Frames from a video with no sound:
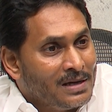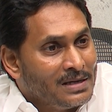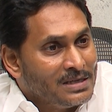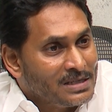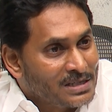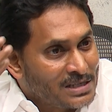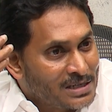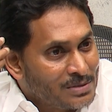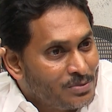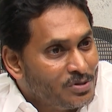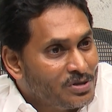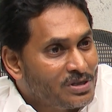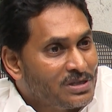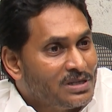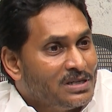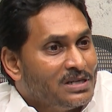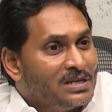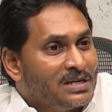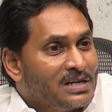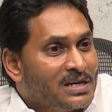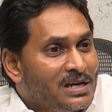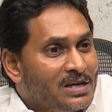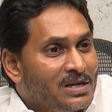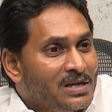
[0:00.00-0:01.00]
ఇష్టం
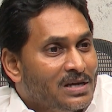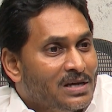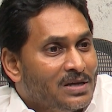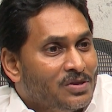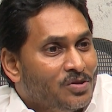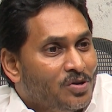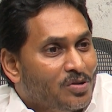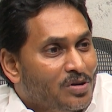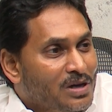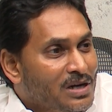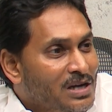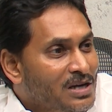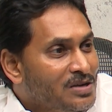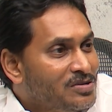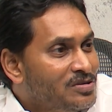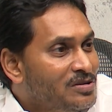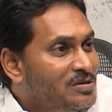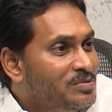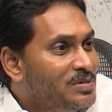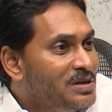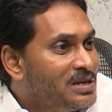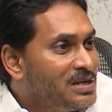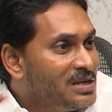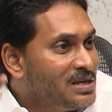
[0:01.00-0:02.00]
వచ్చినట్టుగా దొంగ కేసులు
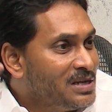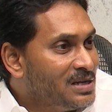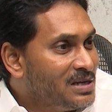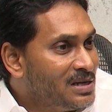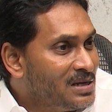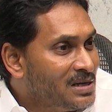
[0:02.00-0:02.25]
పెట్టి